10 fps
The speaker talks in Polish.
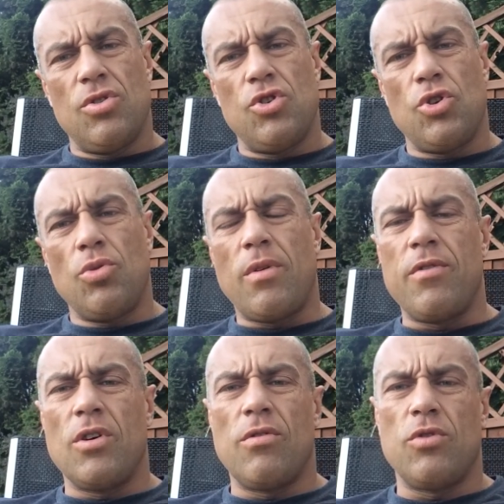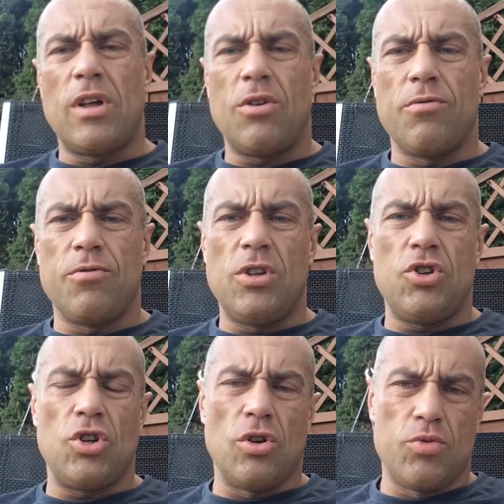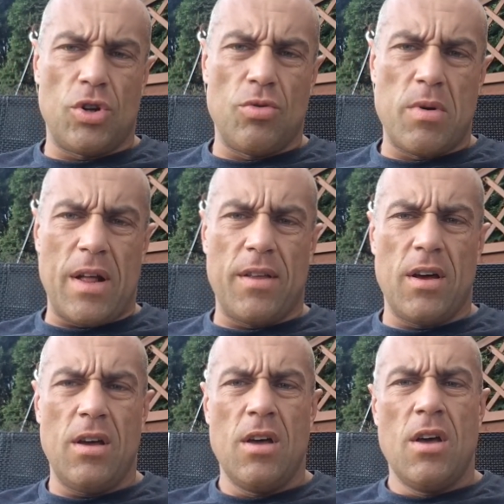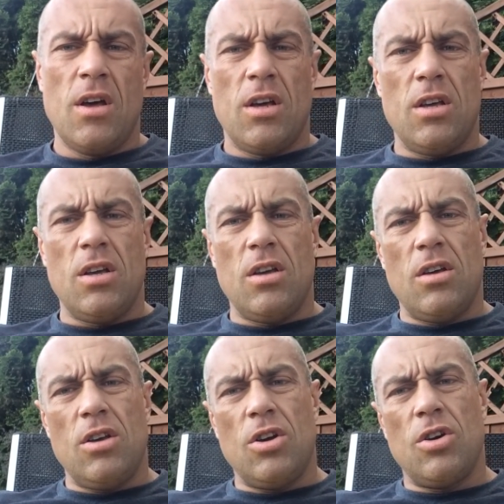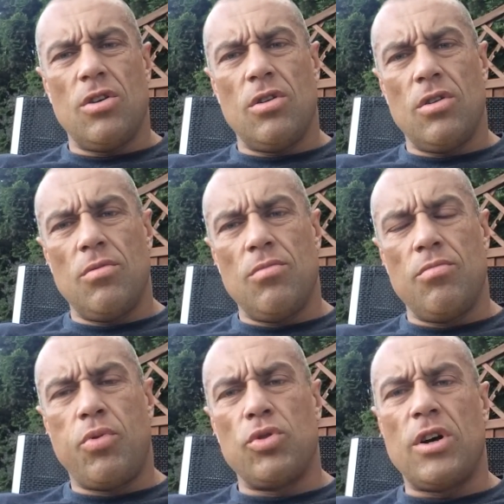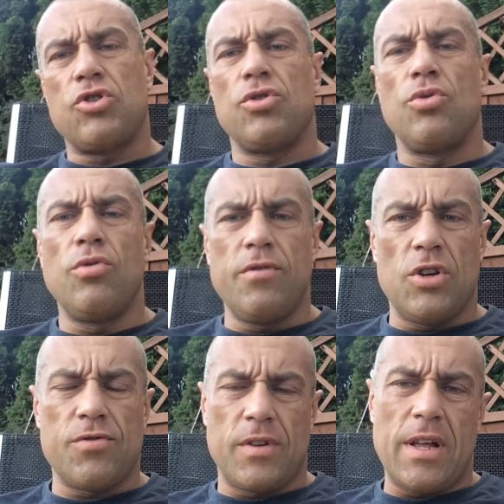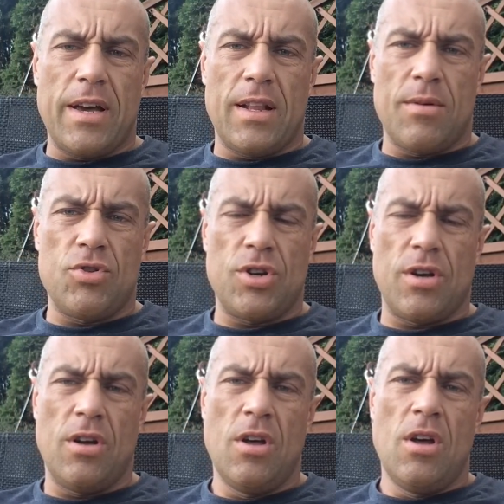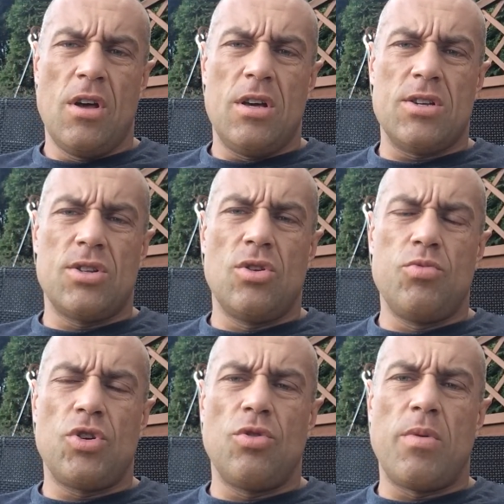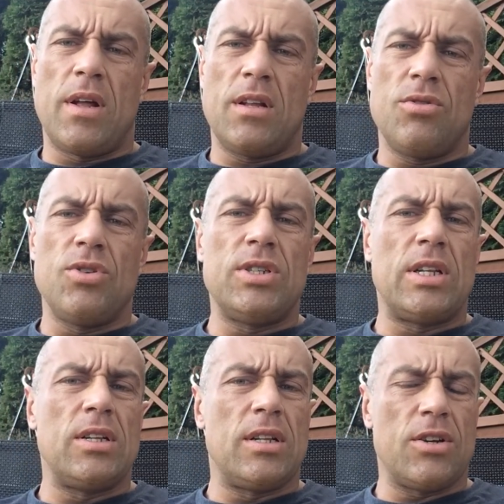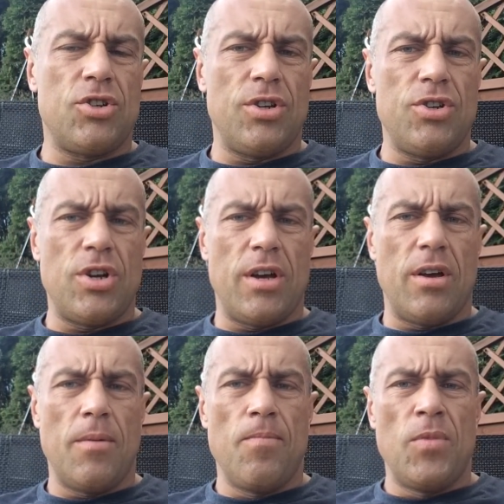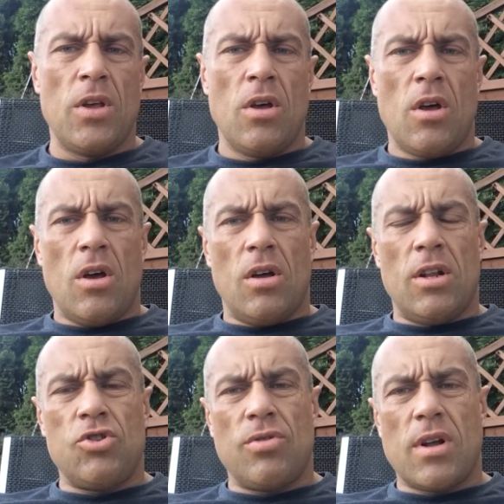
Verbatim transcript: y, źródła węglowodanów w diecie dobrze dobrane i ich y, podaż również wydaje nam się jest dobrze dobrana, no niestety tak się nie dzieje. Nasz